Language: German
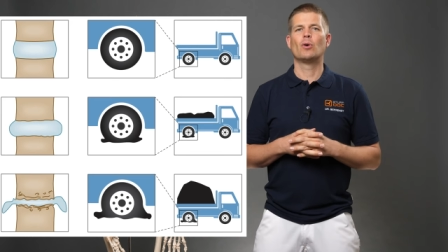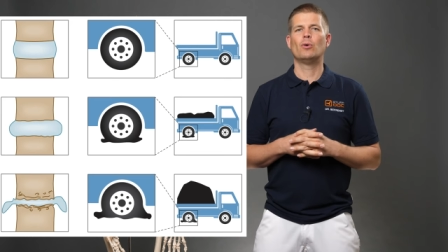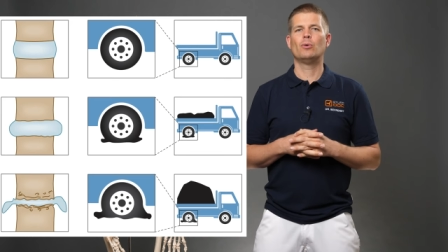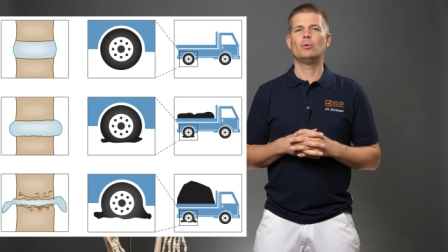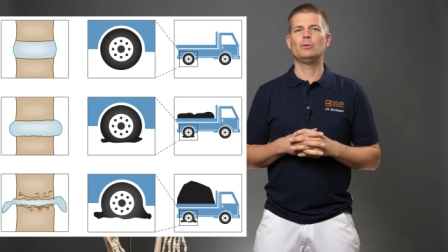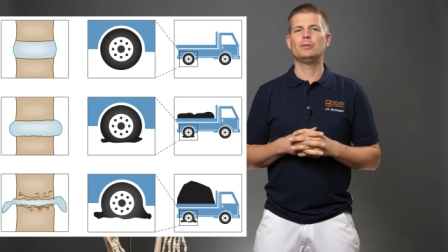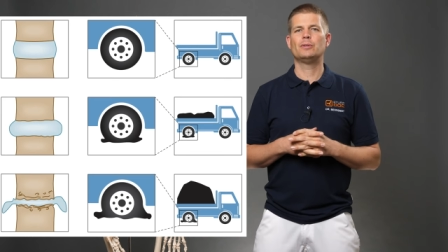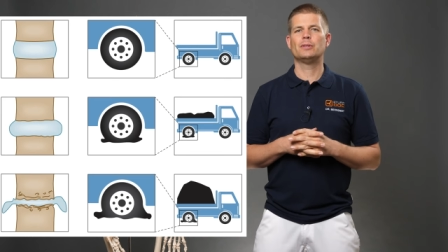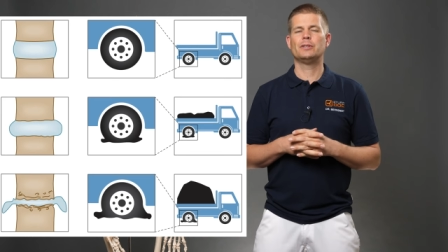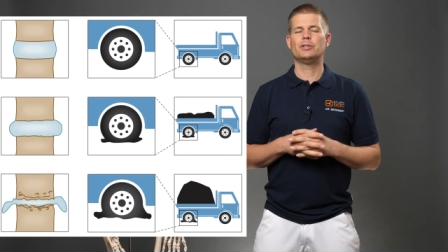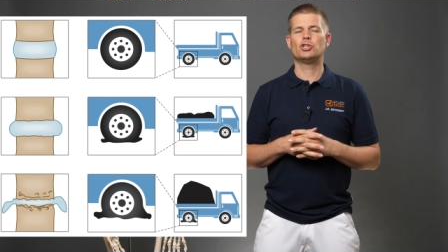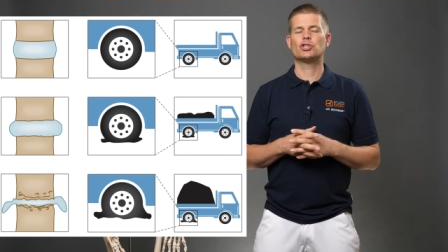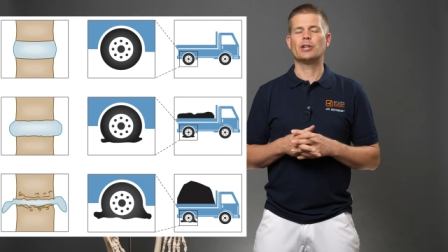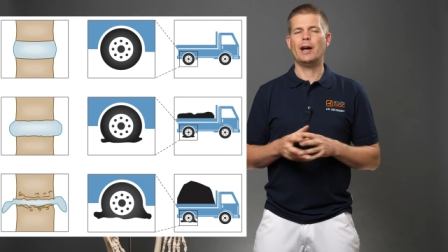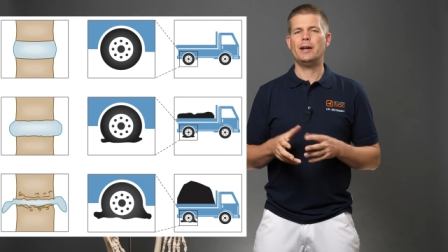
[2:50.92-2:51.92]
Und die
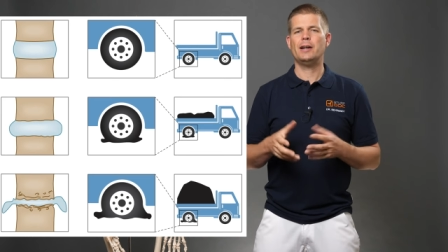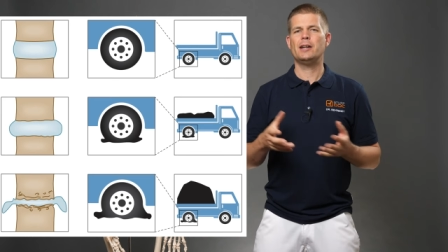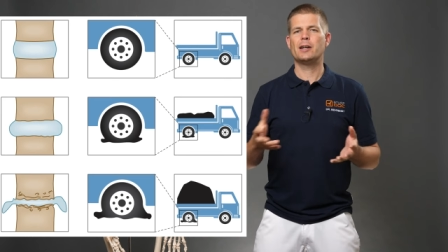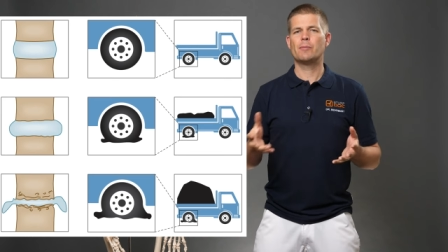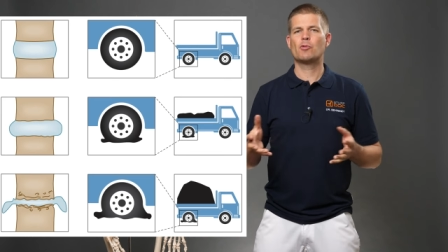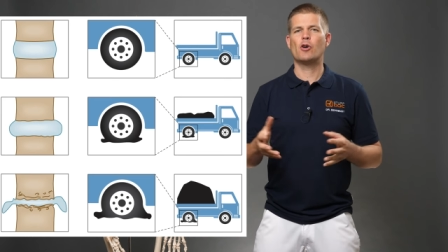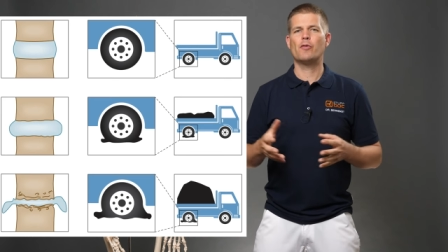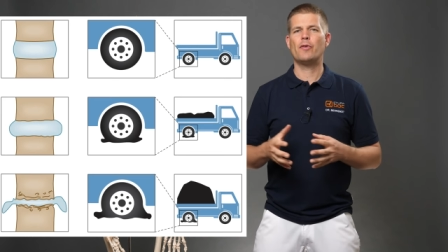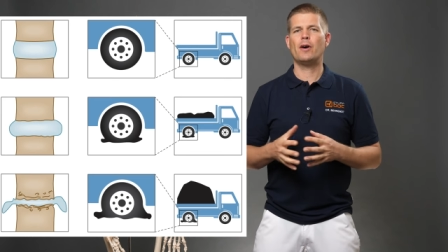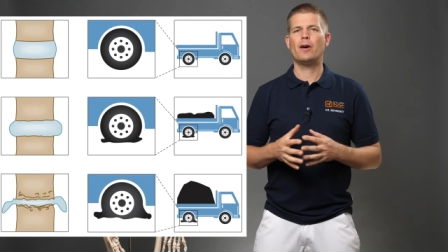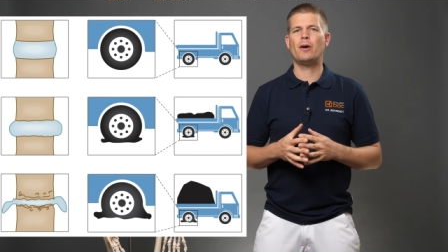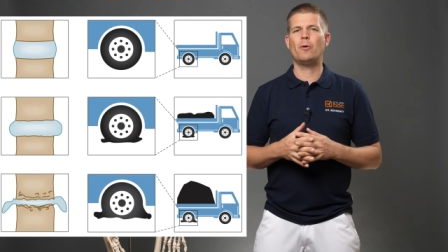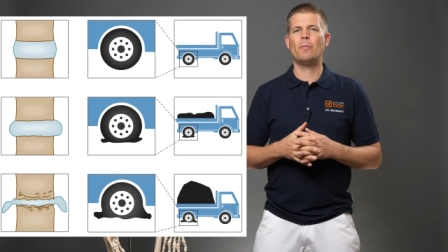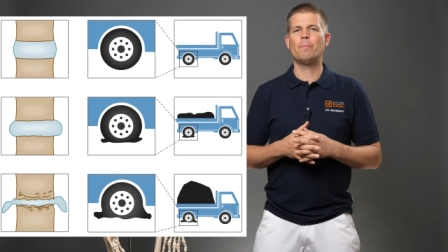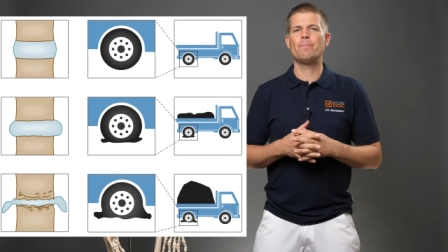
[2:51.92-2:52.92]
Steine in dem
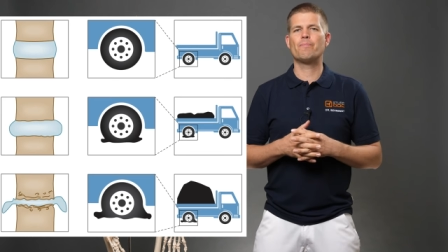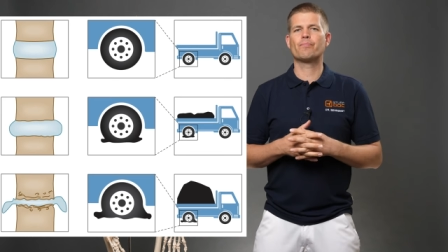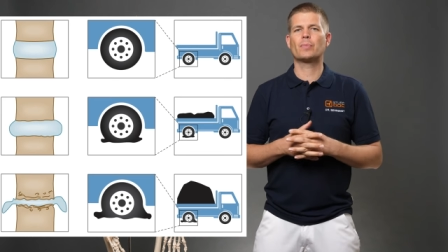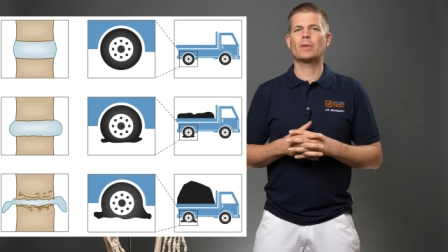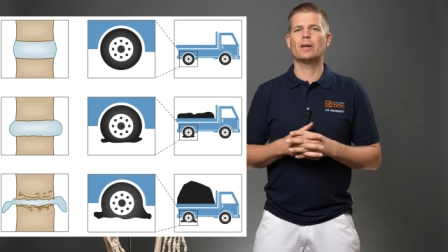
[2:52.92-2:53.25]
Kofferraum,